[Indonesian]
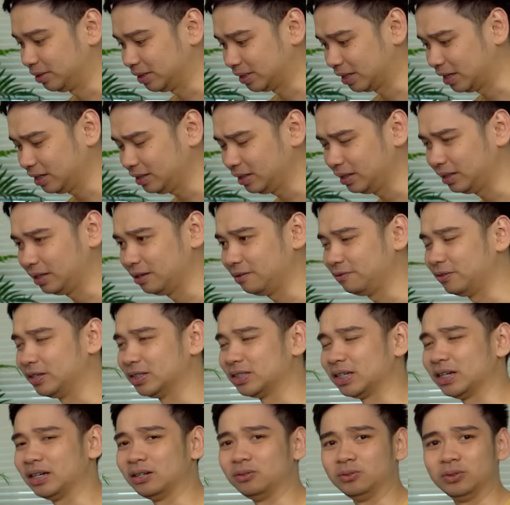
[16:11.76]
Misalnya di TV
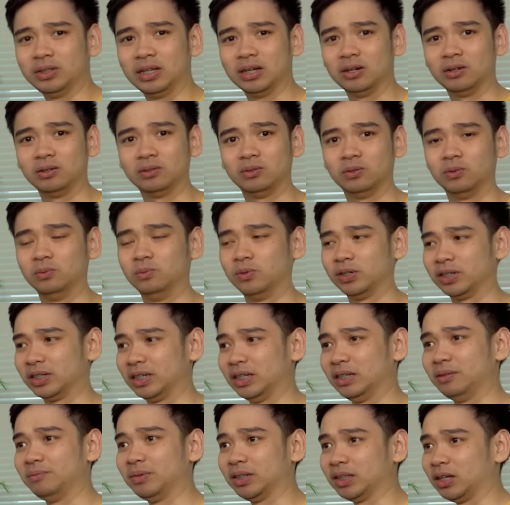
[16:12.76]
saya yang udah
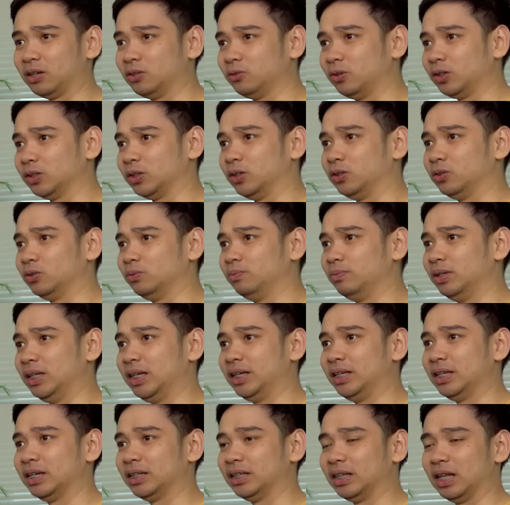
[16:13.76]
umurnya lima tahun waktu itu
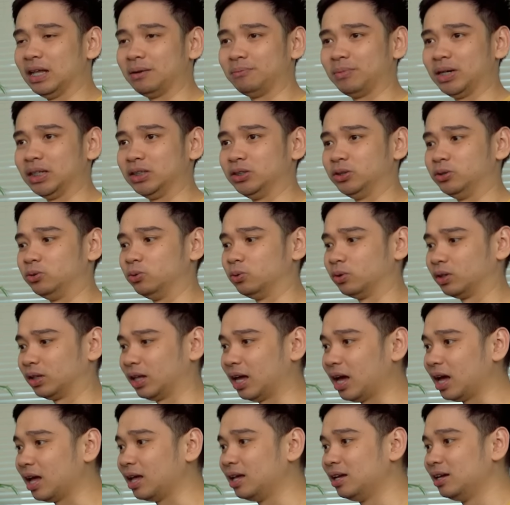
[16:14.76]
belinya 8
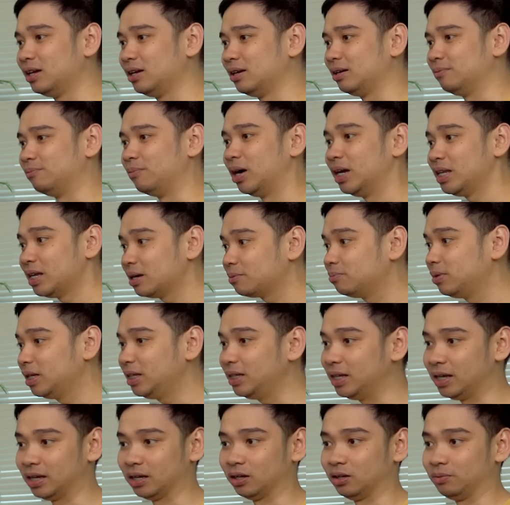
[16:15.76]
juta, banyak
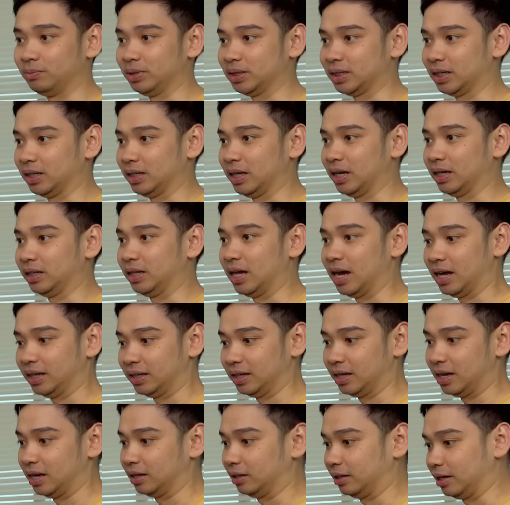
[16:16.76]
bleeding kalau misalnya ada
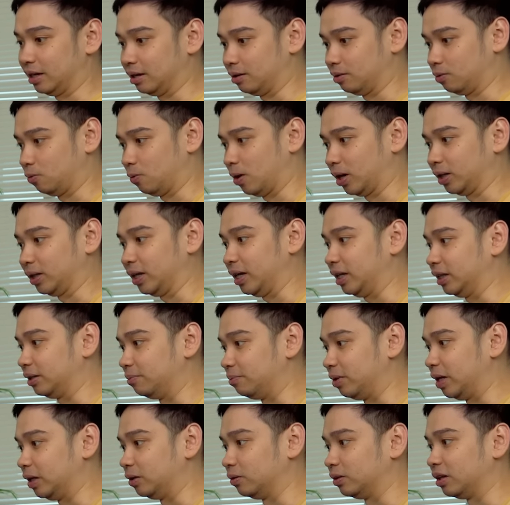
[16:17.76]
adegan yang warna
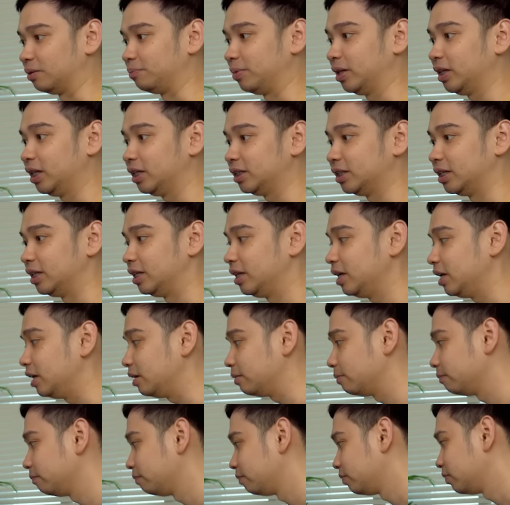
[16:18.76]
hitam gitu. Tapi di
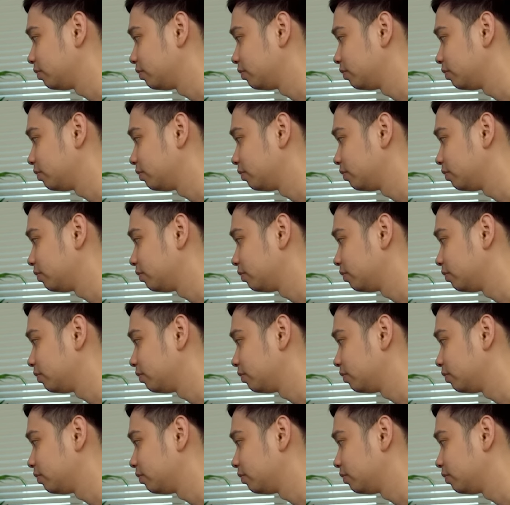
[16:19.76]
sini